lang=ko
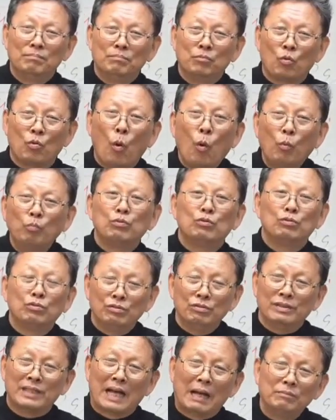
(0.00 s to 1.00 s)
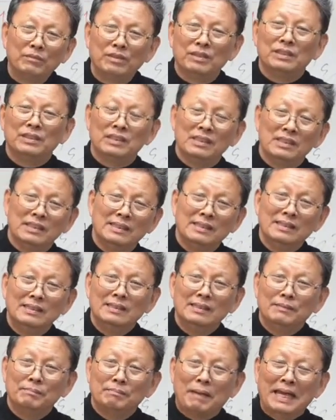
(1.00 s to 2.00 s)
곰국을 삶듯이
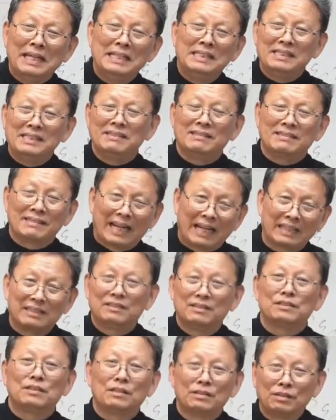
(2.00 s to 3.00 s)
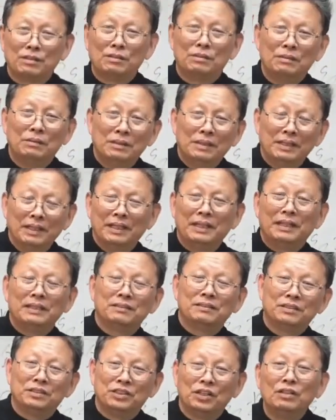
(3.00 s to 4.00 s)
페이지를 다 뜯어서 이렇게
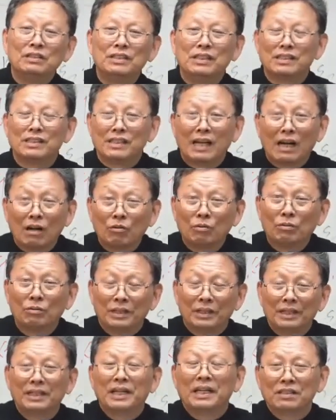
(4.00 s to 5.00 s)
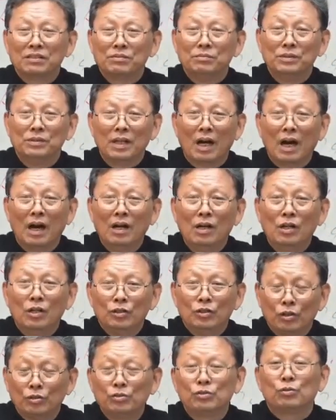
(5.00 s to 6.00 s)
해서 정리를 하고 이렇게 했습니다.
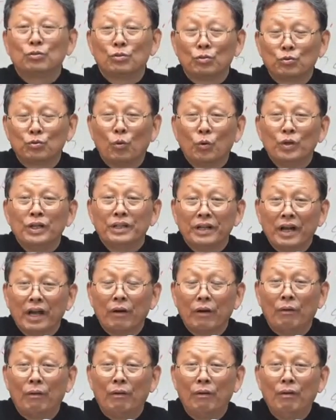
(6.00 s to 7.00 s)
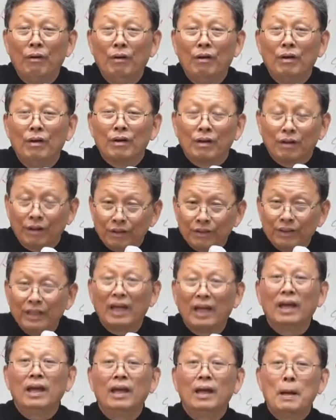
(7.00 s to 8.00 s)
전적으로 동의를 해요.
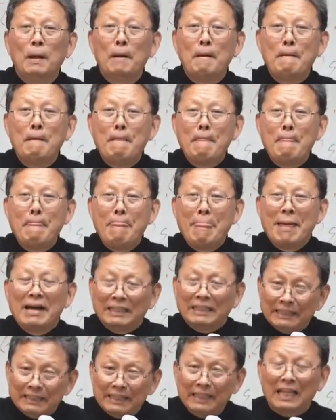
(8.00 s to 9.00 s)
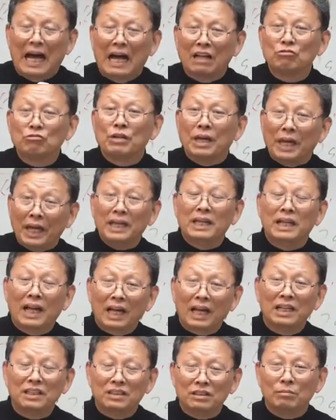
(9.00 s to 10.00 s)
그런데 이제 나중에 얘기를
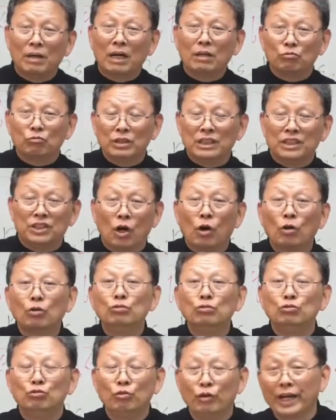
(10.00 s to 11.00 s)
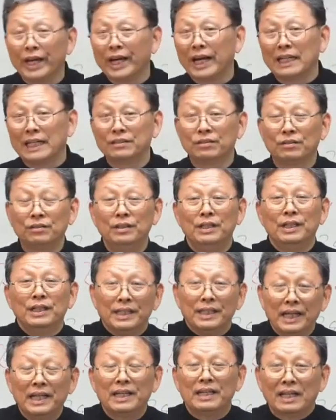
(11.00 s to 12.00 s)
하겠지만 우리 적응유형에 가서
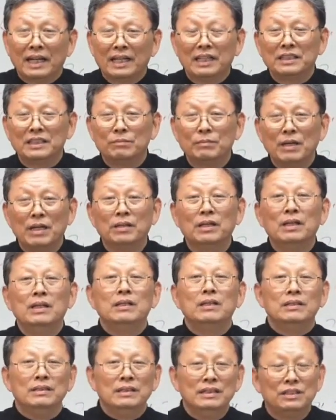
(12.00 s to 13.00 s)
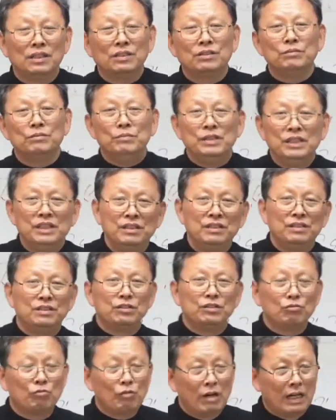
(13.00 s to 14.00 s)
얘기를 하겠지만 리처드
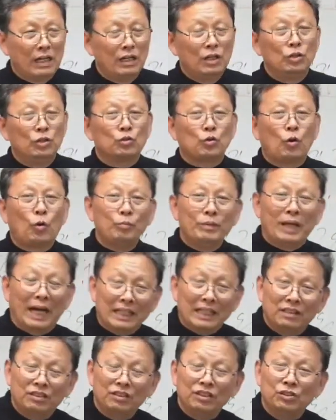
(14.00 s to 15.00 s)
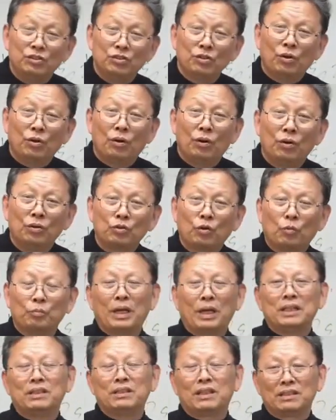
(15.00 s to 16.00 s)
미들턴과 톰 나이트 있죠. 톰
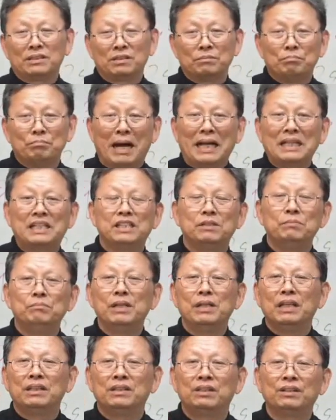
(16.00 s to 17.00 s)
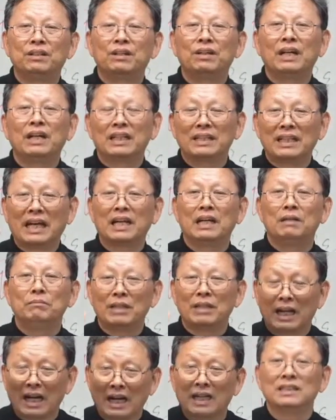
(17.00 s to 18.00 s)
나이트가 쓴 마침내 드러난 하나님
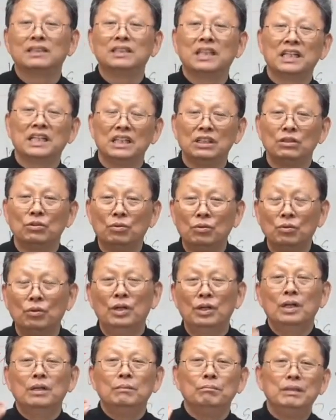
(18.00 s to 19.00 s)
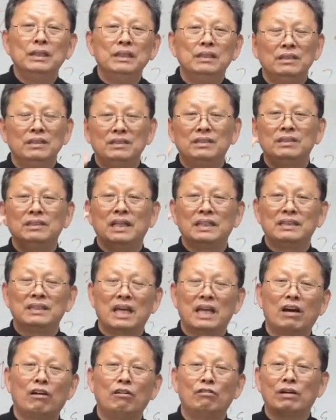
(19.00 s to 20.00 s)
나라라는 책이 있고 미들턴의
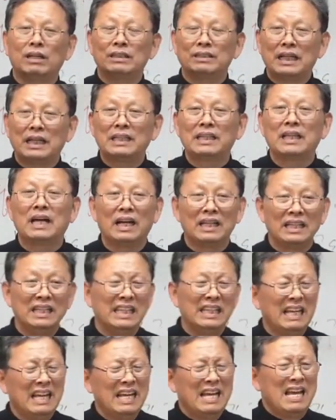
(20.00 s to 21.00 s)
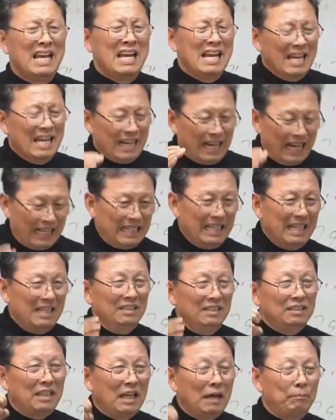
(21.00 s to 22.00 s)
새하늘과 새 땅이
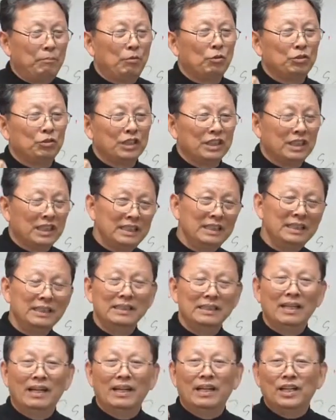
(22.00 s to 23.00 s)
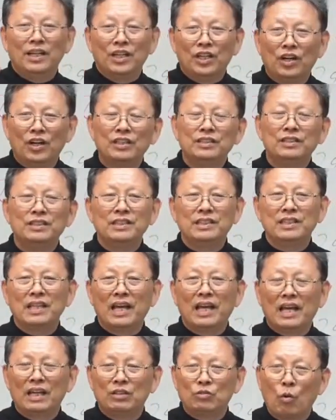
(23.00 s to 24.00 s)
가장 대표적인
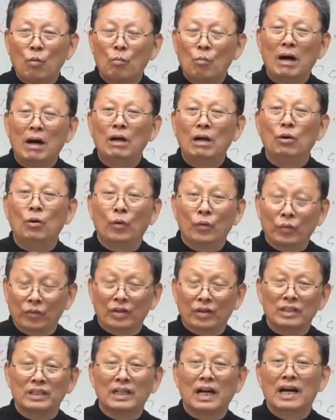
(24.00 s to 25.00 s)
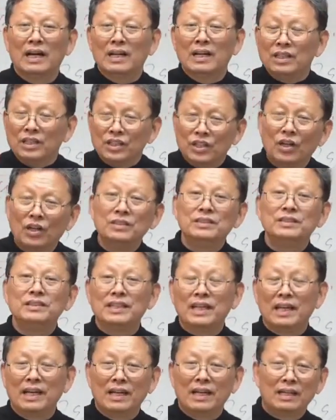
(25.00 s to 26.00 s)
현세 종말론, 그러니까
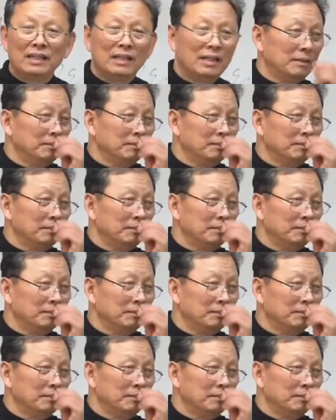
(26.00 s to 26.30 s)
현세